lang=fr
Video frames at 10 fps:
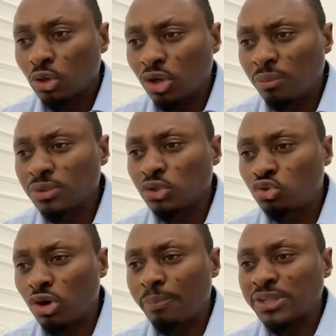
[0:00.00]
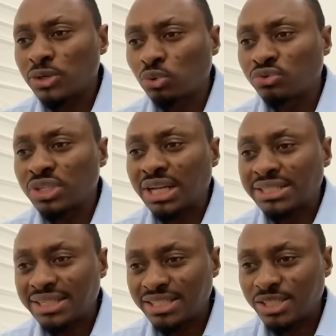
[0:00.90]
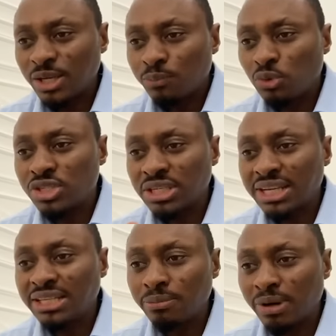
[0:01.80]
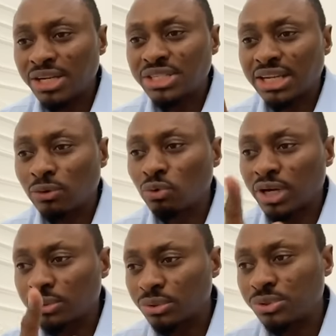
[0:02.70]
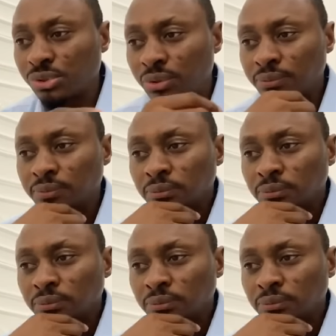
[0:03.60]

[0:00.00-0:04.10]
L'homme ne doit pas se couvrir la tête puisqu'il est l'image et la gloire de Dieu.